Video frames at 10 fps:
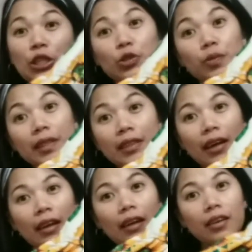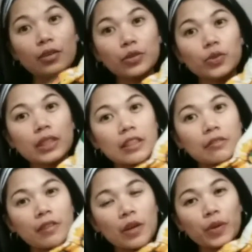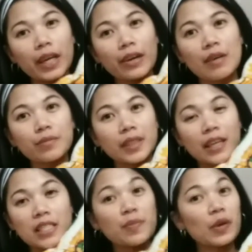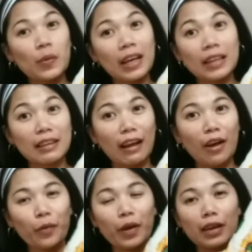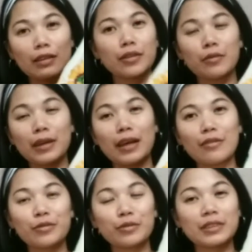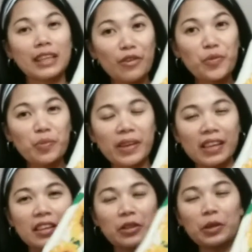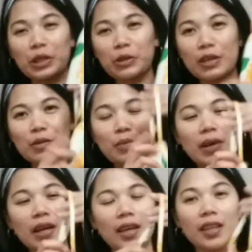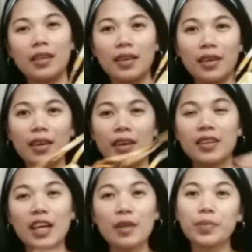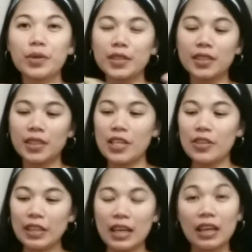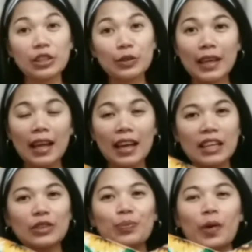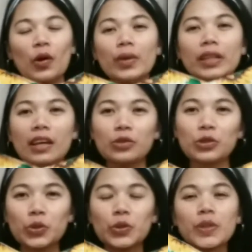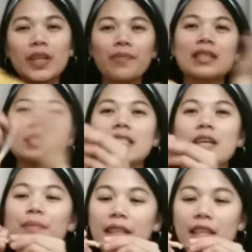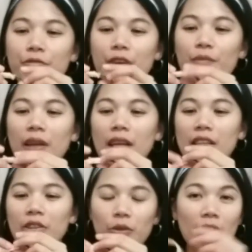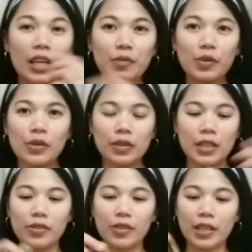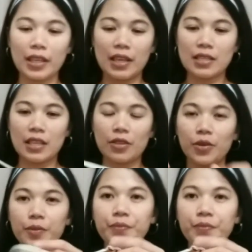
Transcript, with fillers: Super tagal lang uso ng sunflower na romper, guys. Pero wala talaga akong ganito. Wala akong, hindi ako bumili nito. Hindi ko alam kung bakit. Tapos, ayun nga, yun nga lang, nung pauwi na ako, dun ko napansin na may defect pala ito. Alam nyo yung dito niya, guys, ito.